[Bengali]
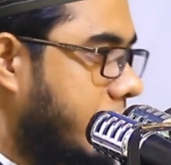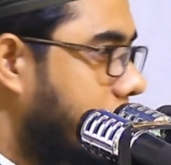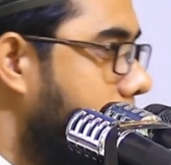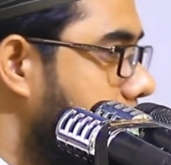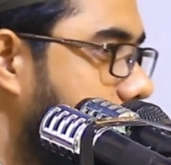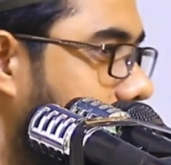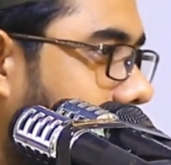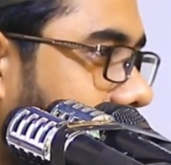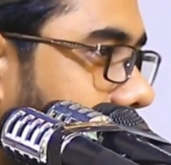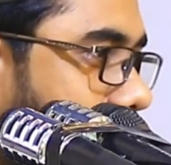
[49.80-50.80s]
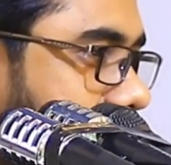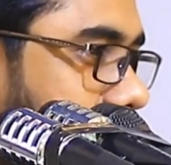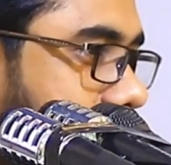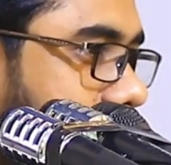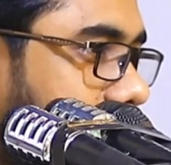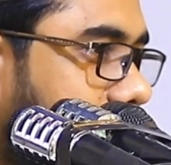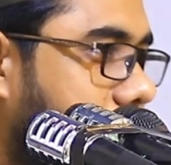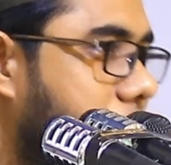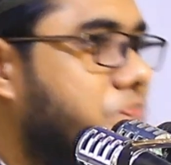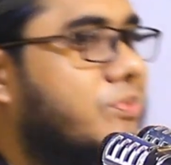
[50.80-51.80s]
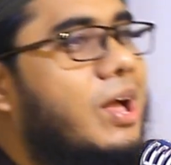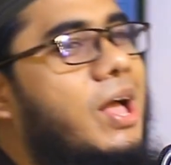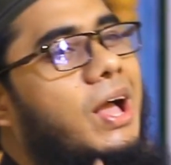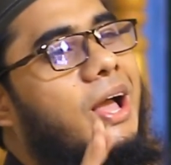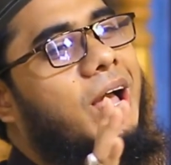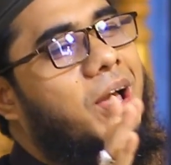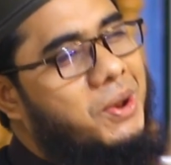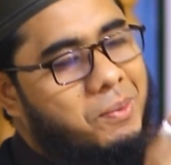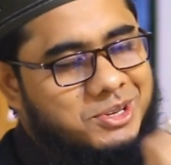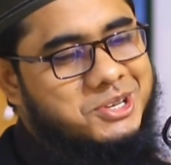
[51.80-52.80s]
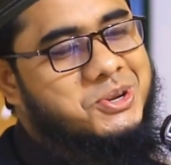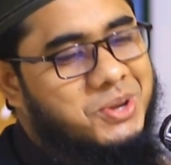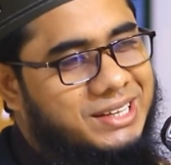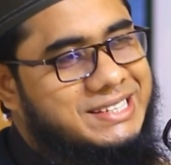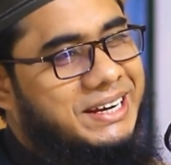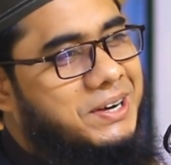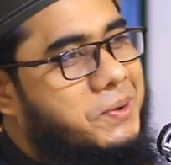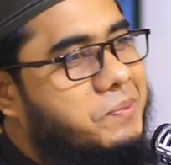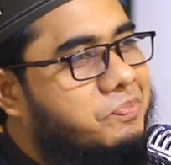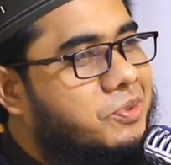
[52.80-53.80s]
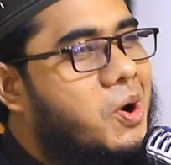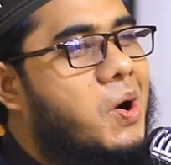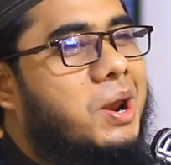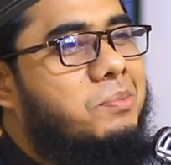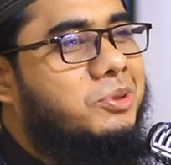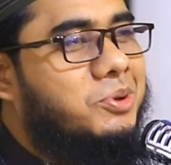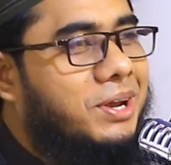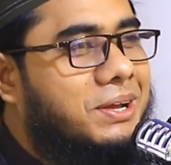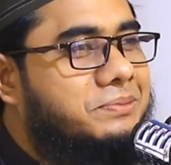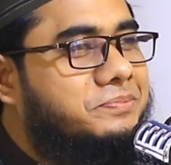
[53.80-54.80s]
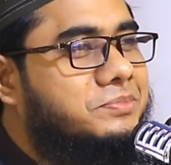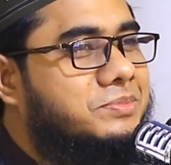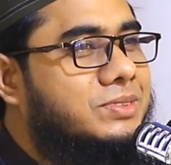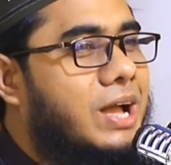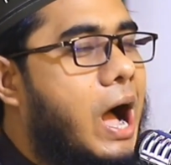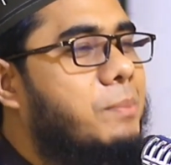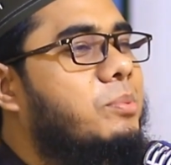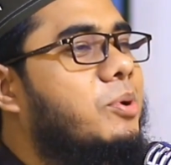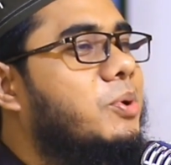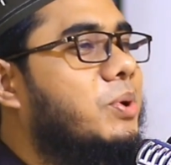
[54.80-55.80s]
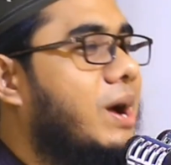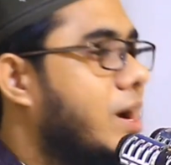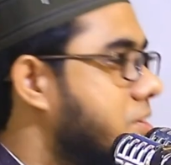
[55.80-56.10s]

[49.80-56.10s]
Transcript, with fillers: আপনারা এভাবে শুয়ে থাকেন না মাঝে মাঝে নবীজি শুয়ে আছে ঘরের ভিতরে আবু বকর